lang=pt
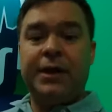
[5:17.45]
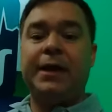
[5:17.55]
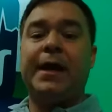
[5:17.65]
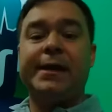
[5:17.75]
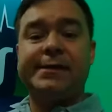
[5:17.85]

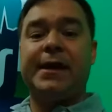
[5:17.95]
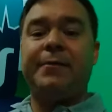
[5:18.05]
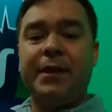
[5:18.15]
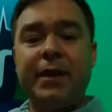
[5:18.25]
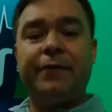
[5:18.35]
E essa é a
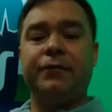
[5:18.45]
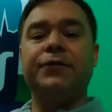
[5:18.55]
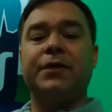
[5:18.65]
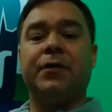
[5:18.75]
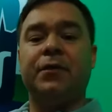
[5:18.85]
minha
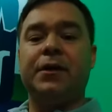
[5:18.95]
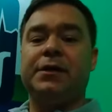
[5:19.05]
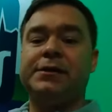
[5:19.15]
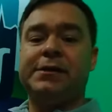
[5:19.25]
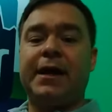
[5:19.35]
função,
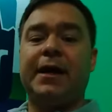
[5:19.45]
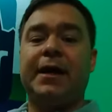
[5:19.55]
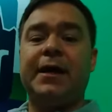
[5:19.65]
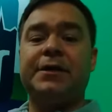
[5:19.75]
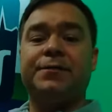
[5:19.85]
estar
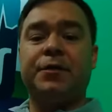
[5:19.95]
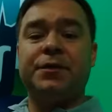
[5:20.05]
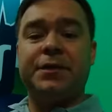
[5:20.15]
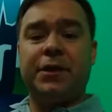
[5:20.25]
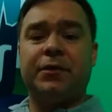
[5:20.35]
aí à
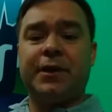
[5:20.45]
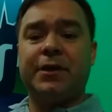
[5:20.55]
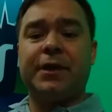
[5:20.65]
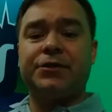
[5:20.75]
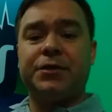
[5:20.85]
disposição da,
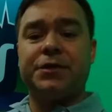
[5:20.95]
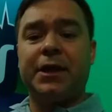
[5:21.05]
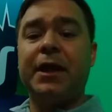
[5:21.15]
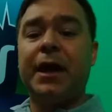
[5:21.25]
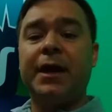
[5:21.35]
da
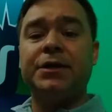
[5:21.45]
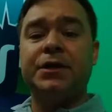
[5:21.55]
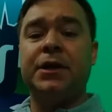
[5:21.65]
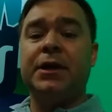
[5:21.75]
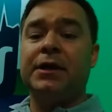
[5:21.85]
sociedade,